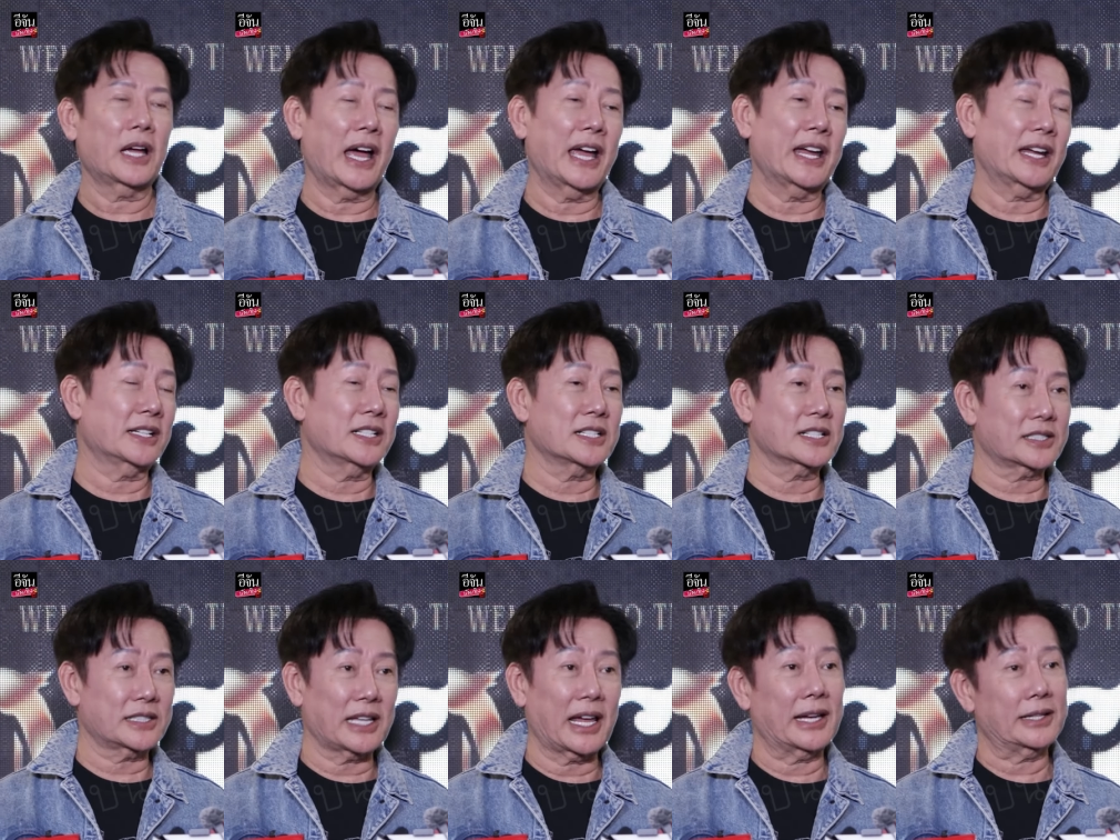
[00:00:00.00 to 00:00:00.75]
I
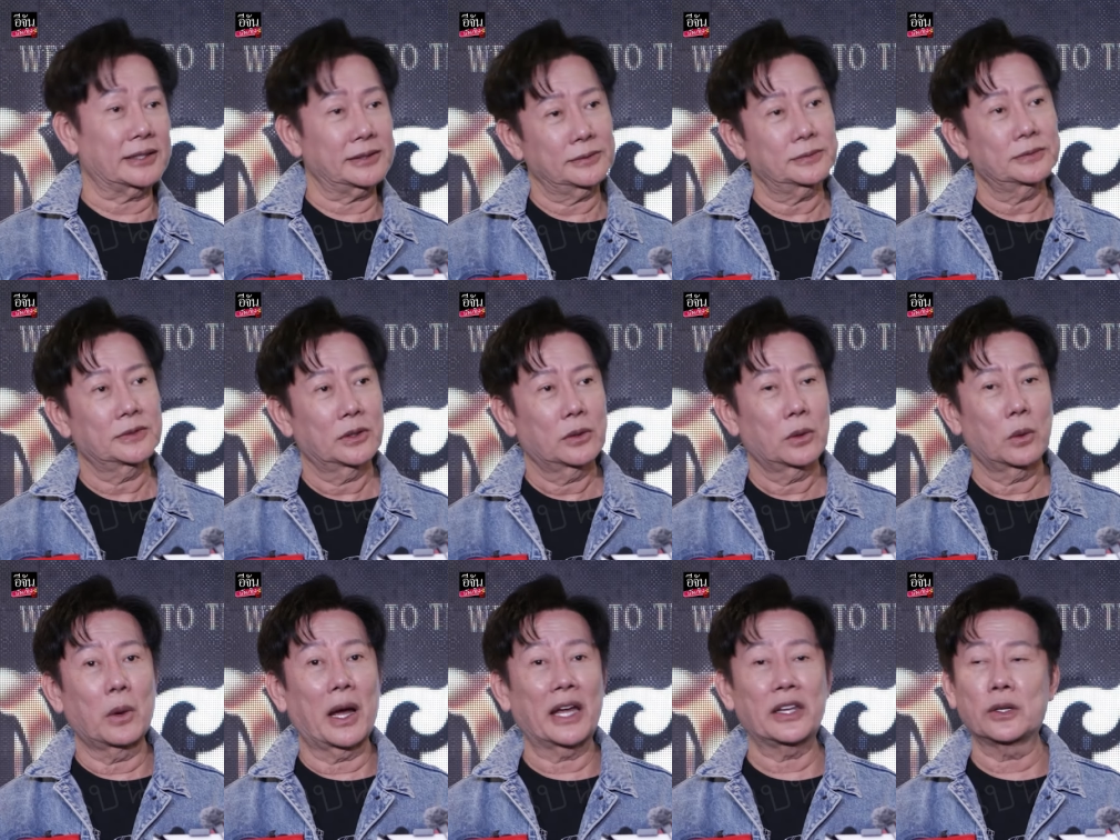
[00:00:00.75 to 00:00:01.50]
understand
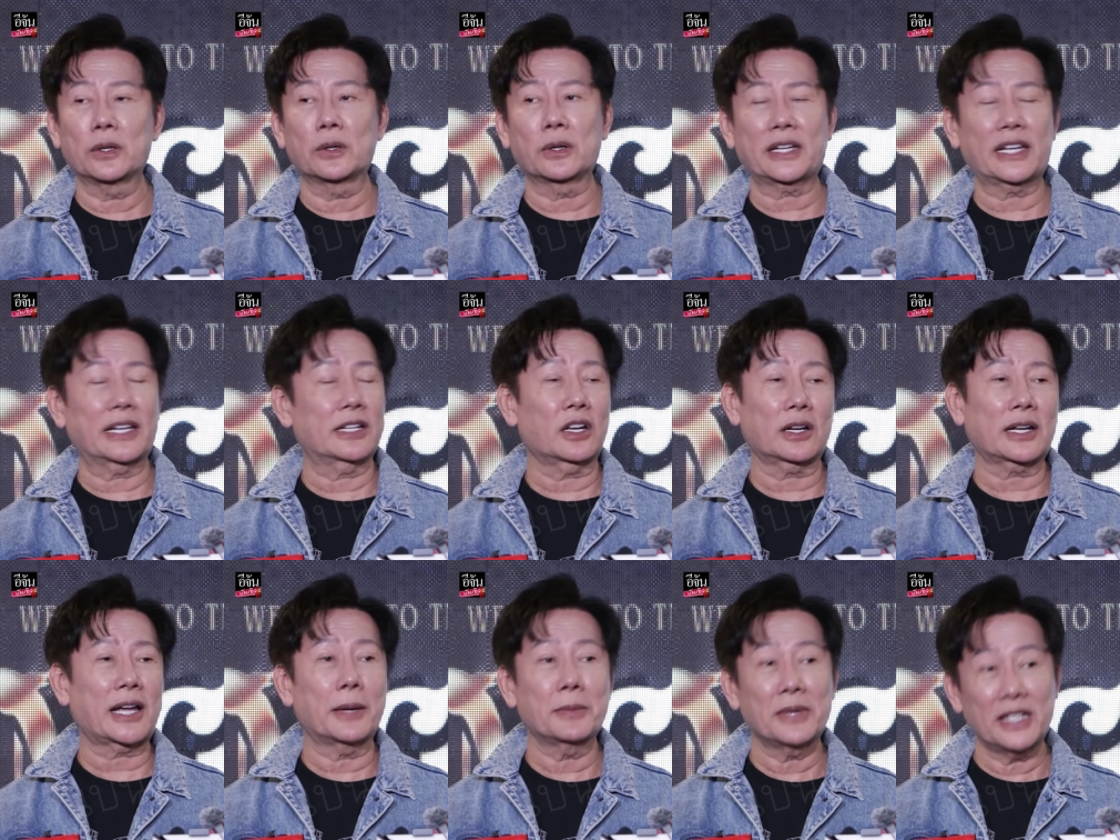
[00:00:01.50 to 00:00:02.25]
why you cannot
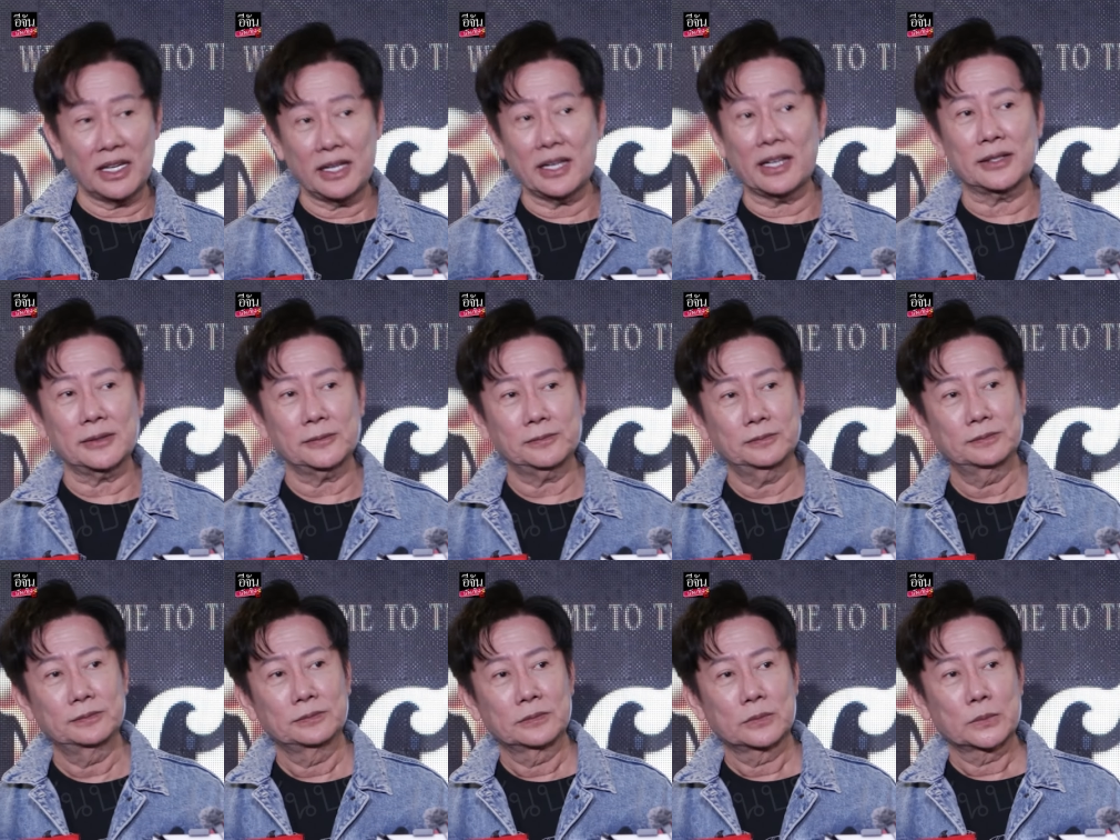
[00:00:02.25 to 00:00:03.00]
come in here
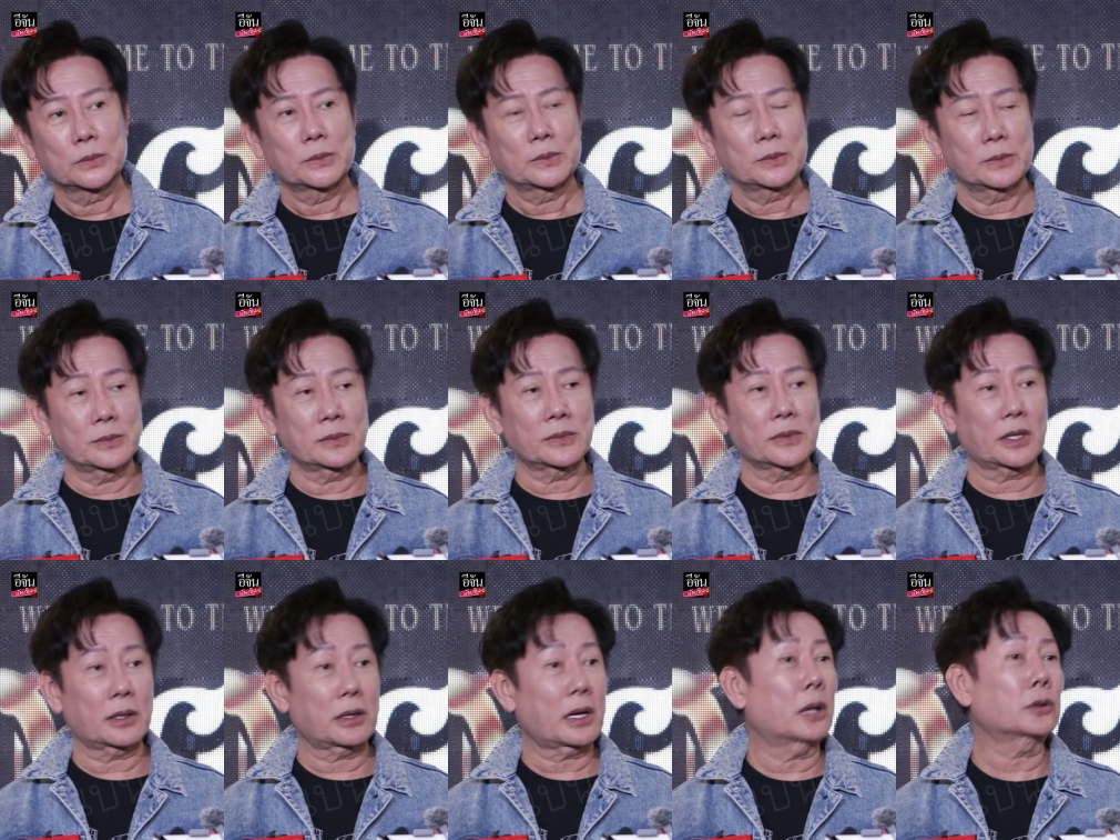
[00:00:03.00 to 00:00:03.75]

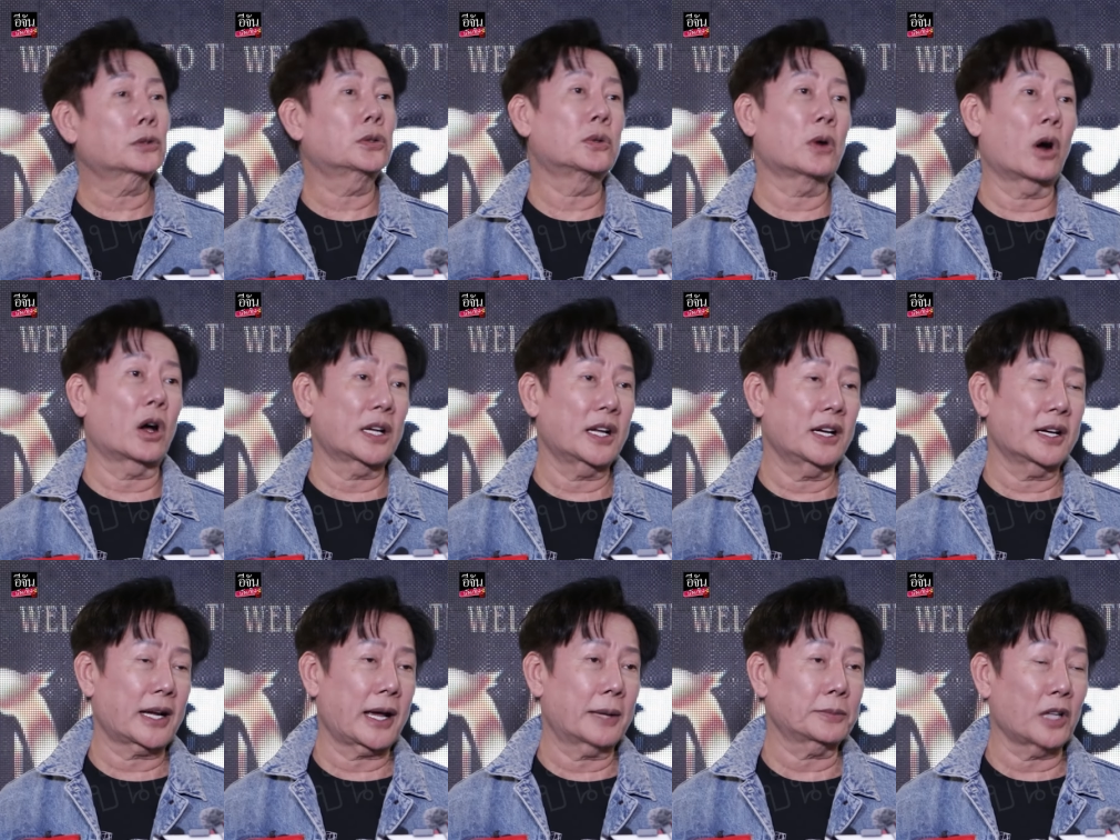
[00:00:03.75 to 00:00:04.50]
เขาถูกออเดอ
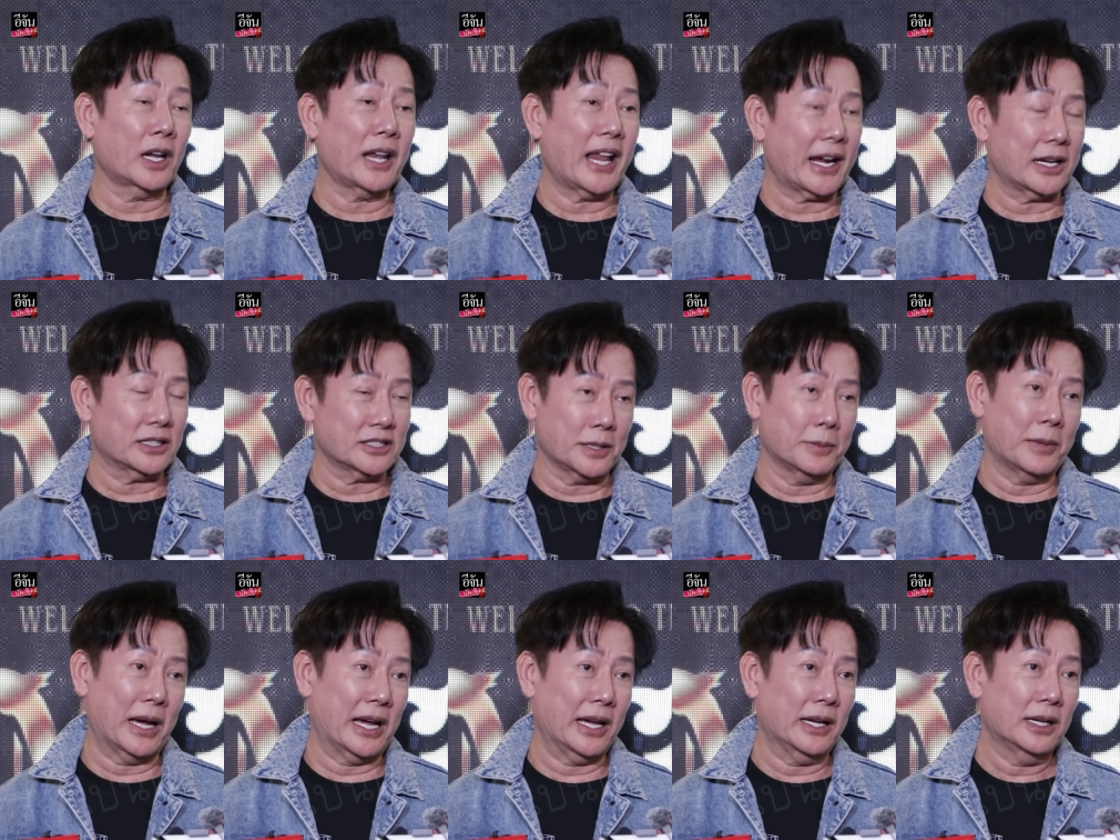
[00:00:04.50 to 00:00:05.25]
ร์ครับตอนแรกเขาจะ
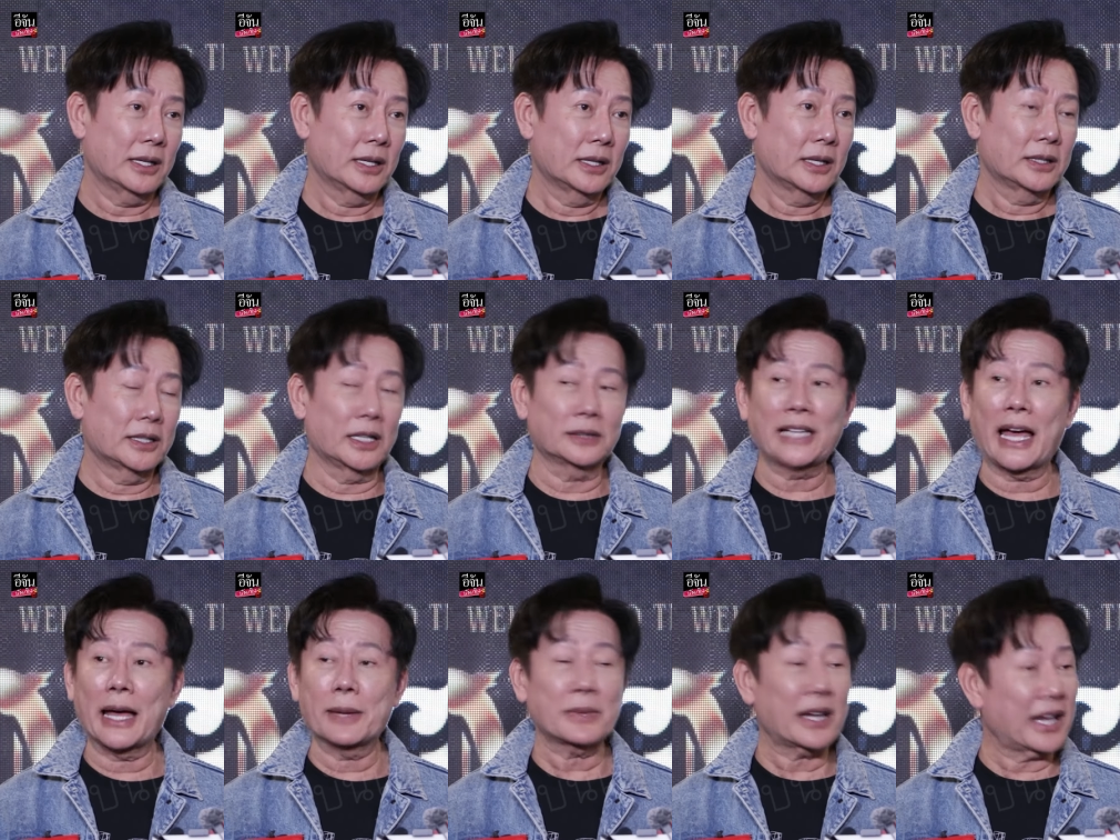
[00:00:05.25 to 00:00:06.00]
มาเรา
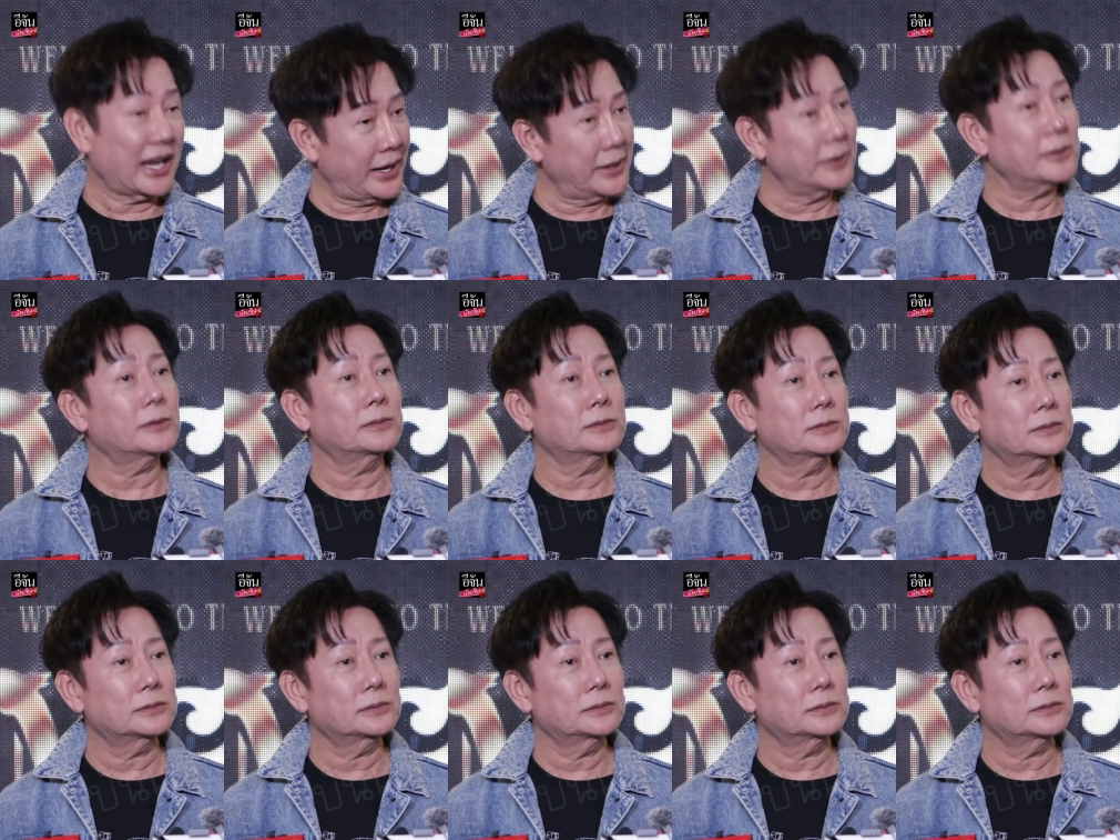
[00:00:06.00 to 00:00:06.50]
ถามกันแล้ว